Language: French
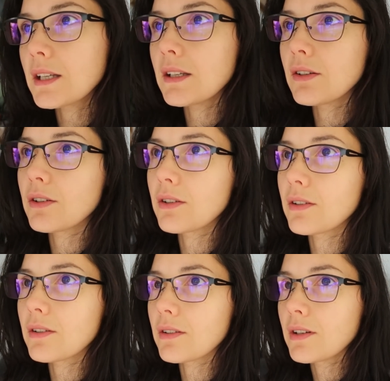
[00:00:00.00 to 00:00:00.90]
et,
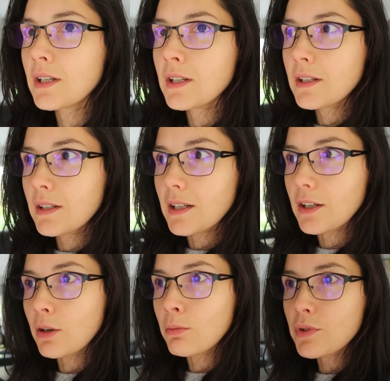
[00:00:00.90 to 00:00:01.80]
euh,
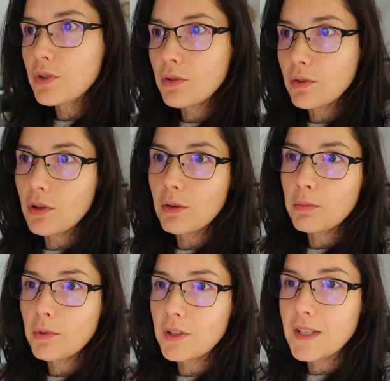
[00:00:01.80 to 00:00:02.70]
et comme on
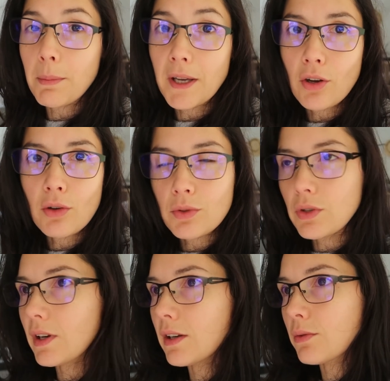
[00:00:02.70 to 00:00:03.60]
quand il n'y a pas école, on
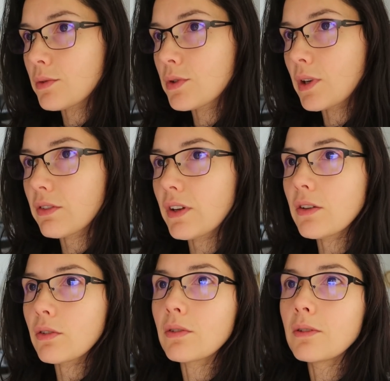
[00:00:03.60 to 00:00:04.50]
se,
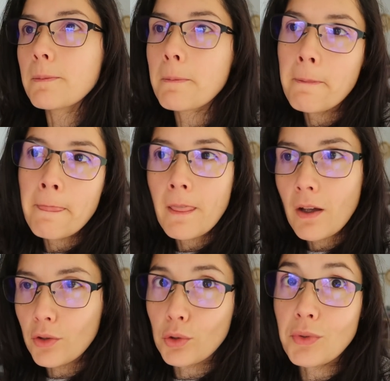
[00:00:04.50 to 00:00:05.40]
réveille
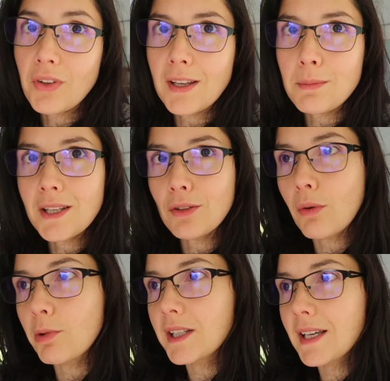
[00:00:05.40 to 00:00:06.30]
entre 8h30 et
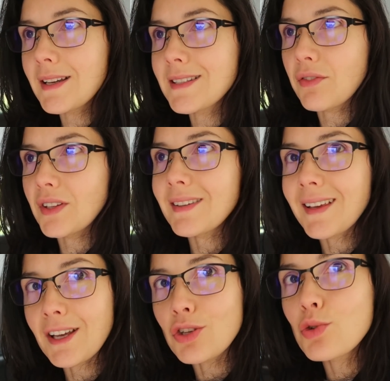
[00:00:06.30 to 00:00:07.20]
9h moins le quart, ça fait
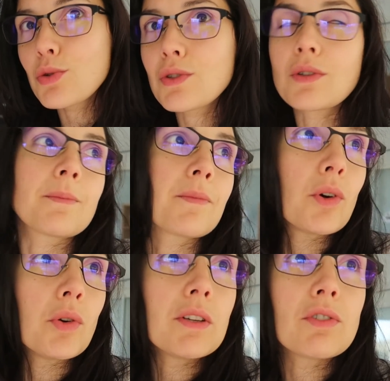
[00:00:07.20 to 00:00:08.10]
très juste
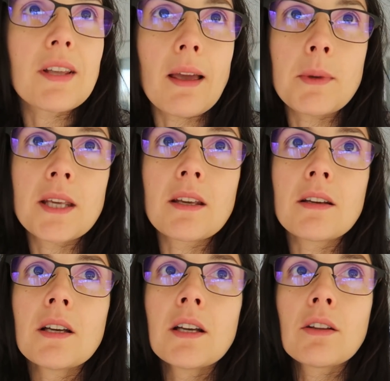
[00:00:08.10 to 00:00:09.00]
au niveau timing.
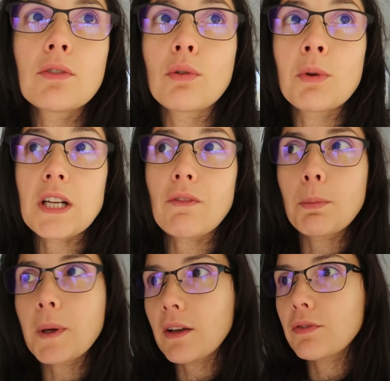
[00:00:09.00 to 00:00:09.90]
Donc moi,
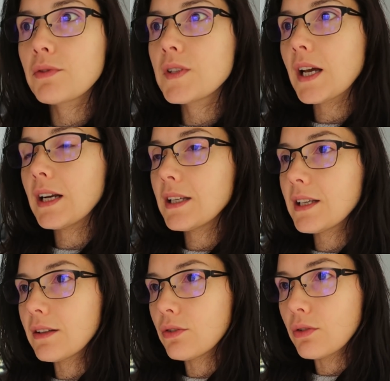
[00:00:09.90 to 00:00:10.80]
j'avais prévu d'y
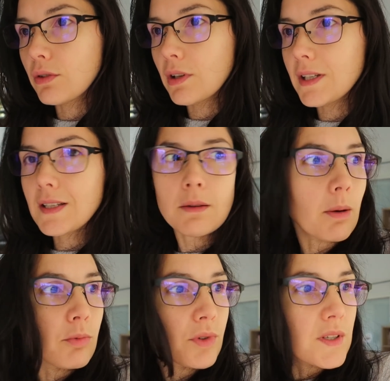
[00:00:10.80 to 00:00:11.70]
aller et de laisser
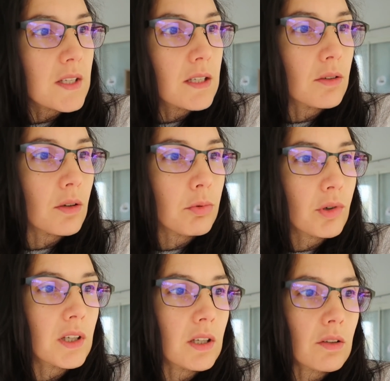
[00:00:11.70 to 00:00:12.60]
Babou ici
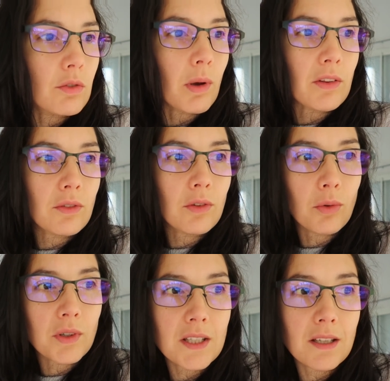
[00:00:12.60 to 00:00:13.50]
pour qu'il soit
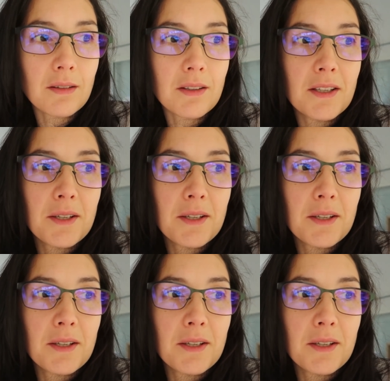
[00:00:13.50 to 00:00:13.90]
tranquille,